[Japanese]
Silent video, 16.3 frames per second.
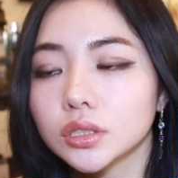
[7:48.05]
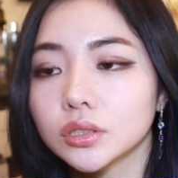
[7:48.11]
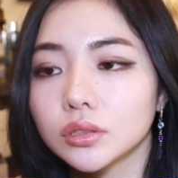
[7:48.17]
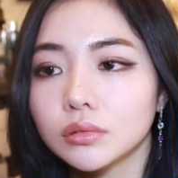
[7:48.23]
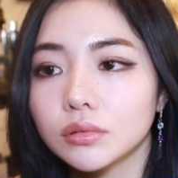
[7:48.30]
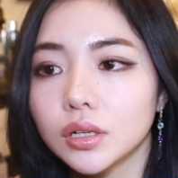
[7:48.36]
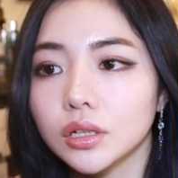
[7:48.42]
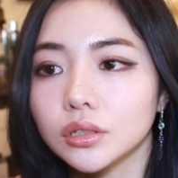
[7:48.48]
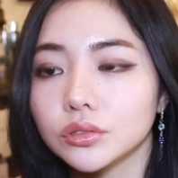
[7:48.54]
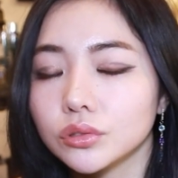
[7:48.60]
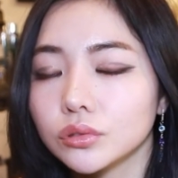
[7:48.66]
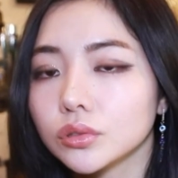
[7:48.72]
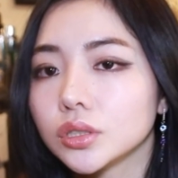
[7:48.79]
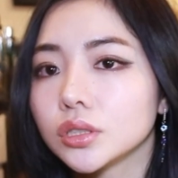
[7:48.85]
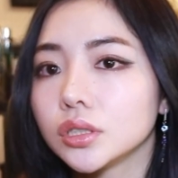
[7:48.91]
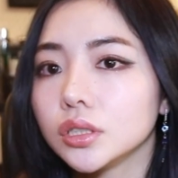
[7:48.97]
それは
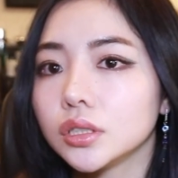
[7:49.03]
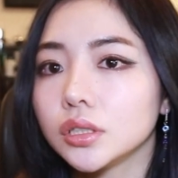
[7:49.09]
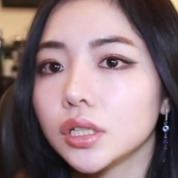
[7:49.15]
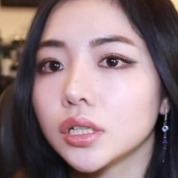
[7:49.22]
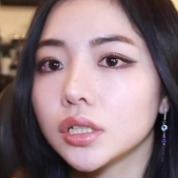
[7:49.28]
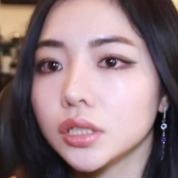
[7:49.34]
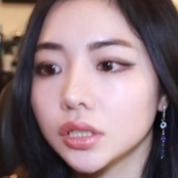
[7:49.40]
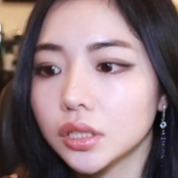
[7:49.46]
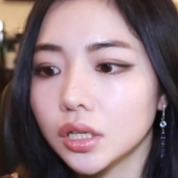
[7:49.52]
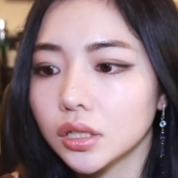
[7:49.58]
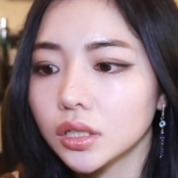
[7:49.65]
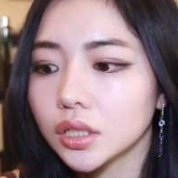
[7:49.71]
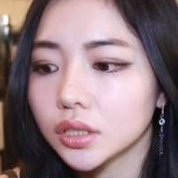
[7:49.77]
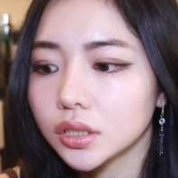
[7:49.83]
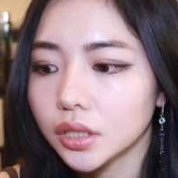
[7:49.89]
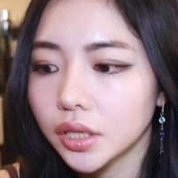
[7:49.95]
常識的に考
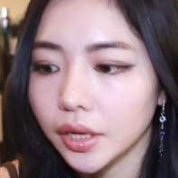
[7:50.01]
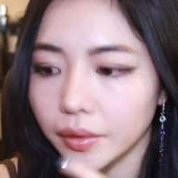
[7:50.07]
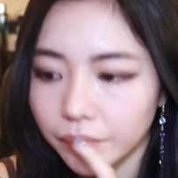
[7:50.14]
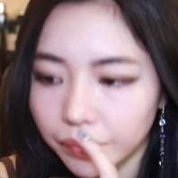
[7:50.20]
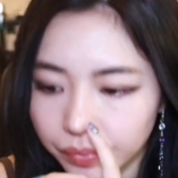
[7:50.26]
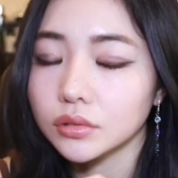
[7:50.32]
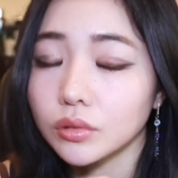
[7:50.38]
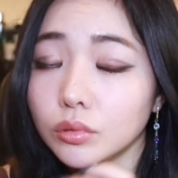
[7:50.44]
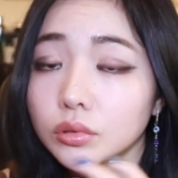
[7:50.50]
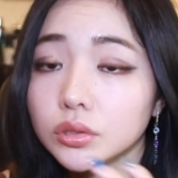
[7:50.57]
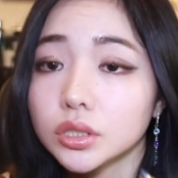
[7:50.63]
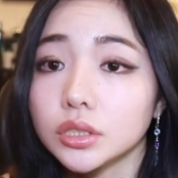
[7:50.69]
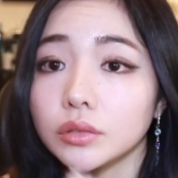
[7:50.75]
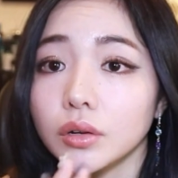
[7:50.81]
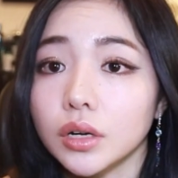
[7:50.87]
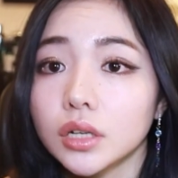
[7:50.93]
えて本
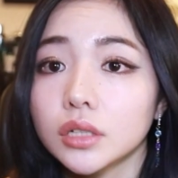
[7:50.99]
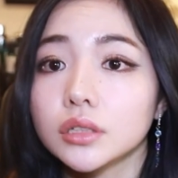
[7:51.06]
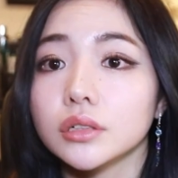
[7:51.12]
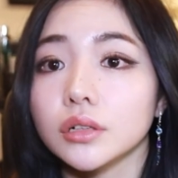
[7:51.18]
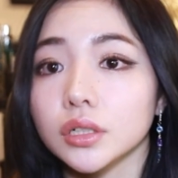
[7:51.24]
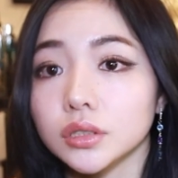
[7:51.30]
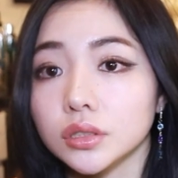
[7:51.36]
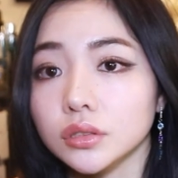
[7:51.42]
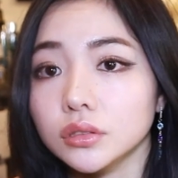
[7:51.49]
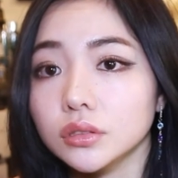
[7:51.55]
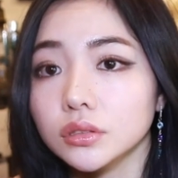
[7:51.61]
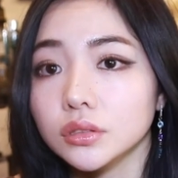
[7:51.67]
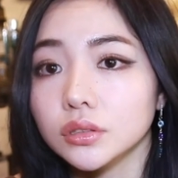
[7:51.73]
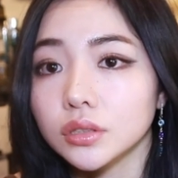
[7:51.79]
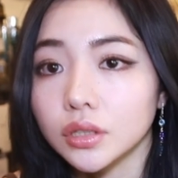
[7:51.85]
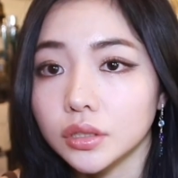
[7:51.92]
心で分かってるはず
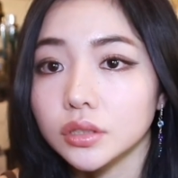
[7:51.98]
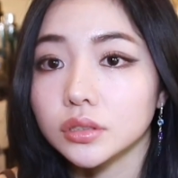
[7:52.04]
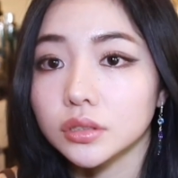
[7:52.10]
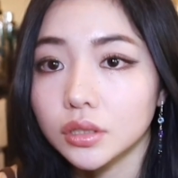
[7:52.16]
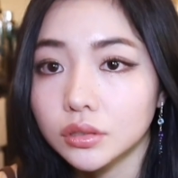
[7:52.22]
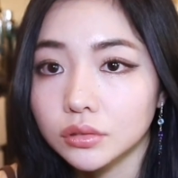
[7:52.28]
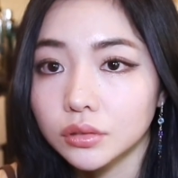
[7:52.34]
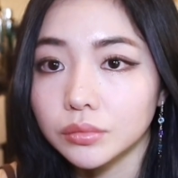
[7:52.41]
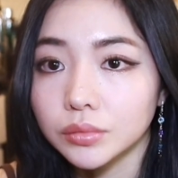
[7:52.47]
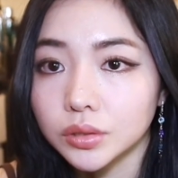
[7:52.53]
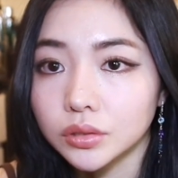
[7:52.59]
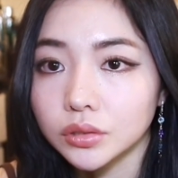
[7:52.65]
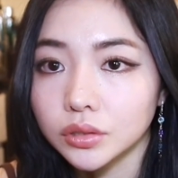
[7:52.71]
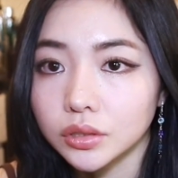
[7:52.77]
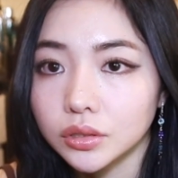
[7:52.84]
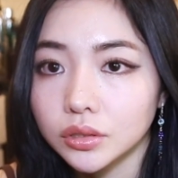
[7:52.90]
じゃないですかそれ
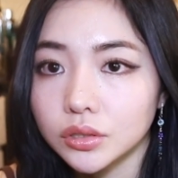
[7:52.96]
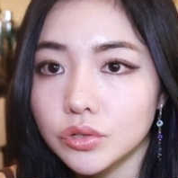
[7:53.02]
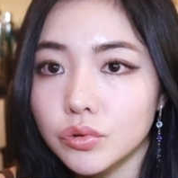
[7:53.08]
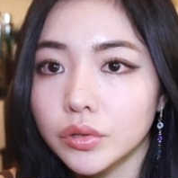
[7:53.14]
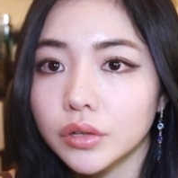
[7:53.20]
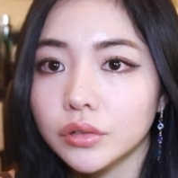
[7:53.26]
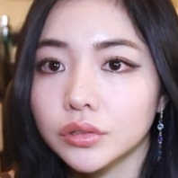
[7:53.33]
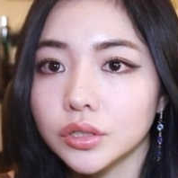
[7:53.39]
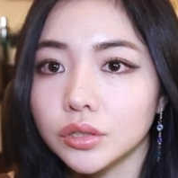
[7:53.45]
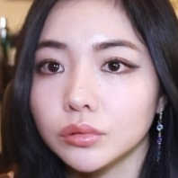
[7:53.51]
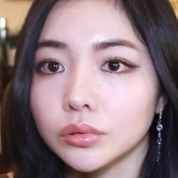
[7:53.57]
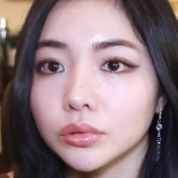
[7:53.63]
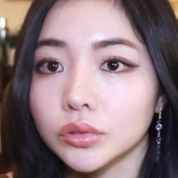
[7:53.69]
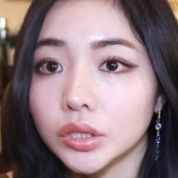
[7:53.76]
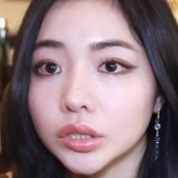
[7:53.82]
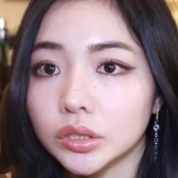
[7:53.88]
別に言わなくていいこ
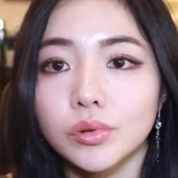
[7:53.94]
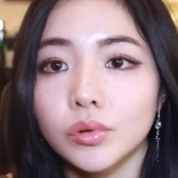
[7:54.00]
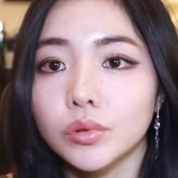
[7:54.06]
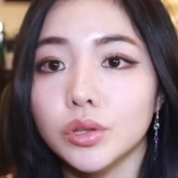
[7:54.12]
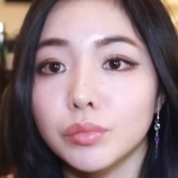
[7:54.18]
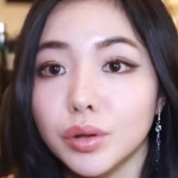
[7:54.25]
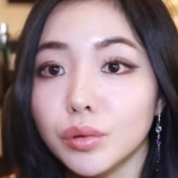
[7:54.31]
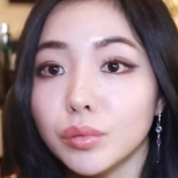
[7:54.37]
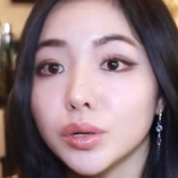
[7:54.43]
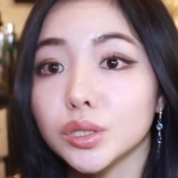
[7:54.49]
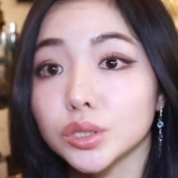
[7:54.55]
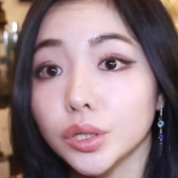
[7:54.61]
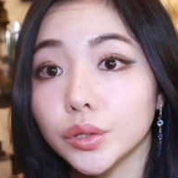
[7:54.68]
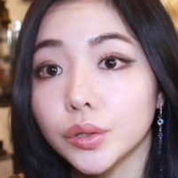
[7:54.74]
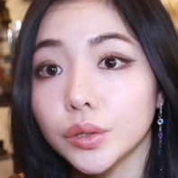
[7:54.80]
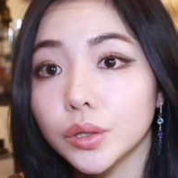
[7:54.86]
とだ本人目の前にし
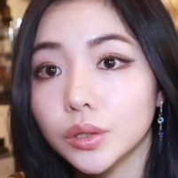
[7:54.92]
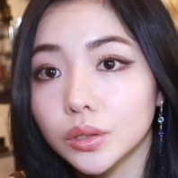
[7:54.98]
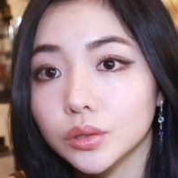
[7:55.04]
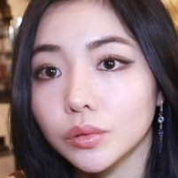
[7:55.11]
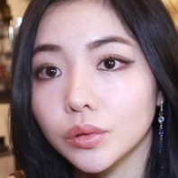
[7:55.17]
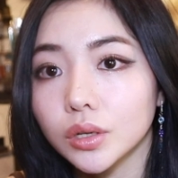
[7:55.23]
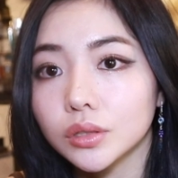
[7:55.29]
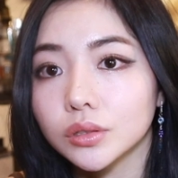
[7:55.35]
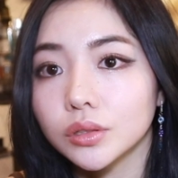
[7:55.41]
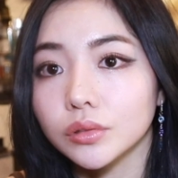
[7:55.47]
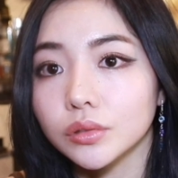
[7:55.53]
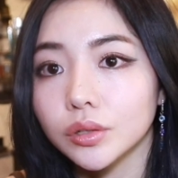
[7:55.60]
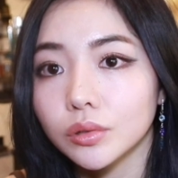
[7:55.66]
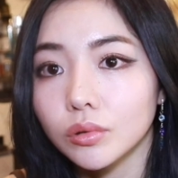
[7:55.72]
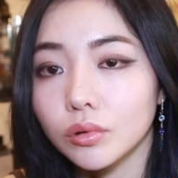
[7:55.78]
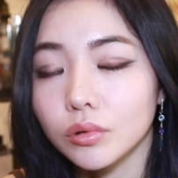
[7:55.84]
たら言えないなって分かってる
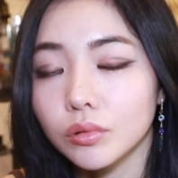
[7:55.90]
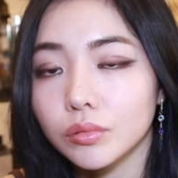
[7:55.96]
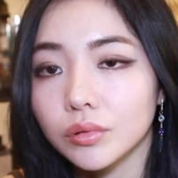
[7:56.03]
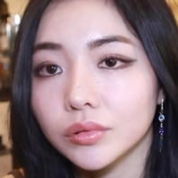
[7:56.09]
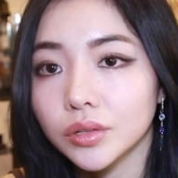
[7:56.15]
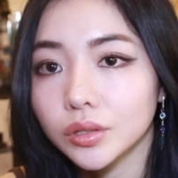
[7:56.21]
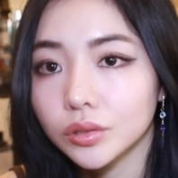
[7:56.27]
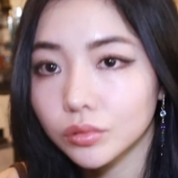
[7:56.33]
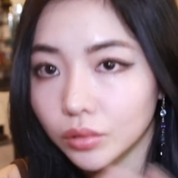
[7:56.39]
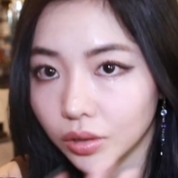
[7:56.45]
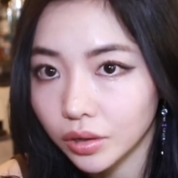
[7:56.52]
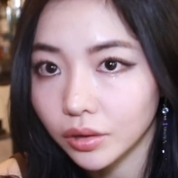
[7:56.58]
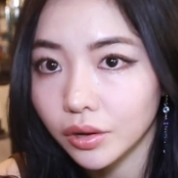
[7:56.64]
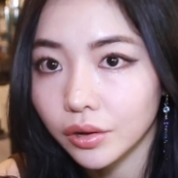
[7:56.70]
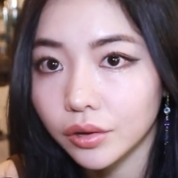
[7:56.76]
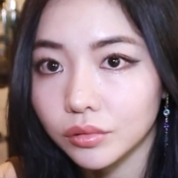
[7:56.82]
けどネットだ
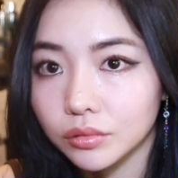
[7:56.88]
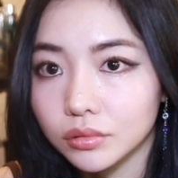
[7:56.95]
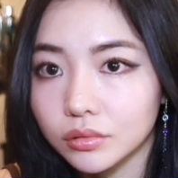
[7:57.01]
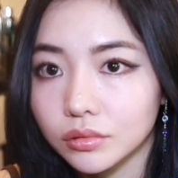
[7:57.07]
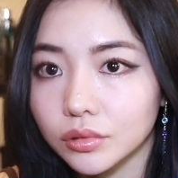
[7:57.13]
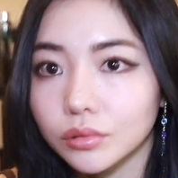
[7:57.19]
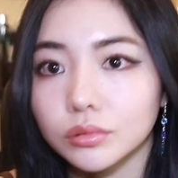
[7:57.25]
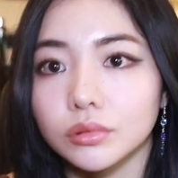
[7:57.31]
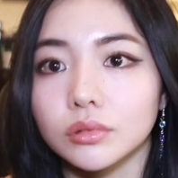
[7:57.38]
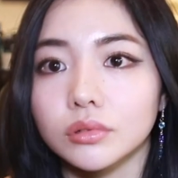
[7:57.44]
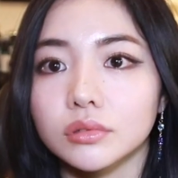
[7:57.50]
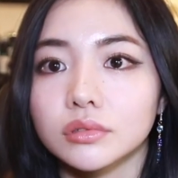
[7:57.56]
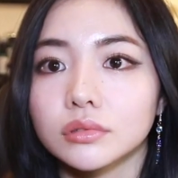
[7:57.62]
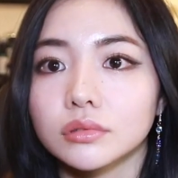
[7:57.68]
から書けるってこと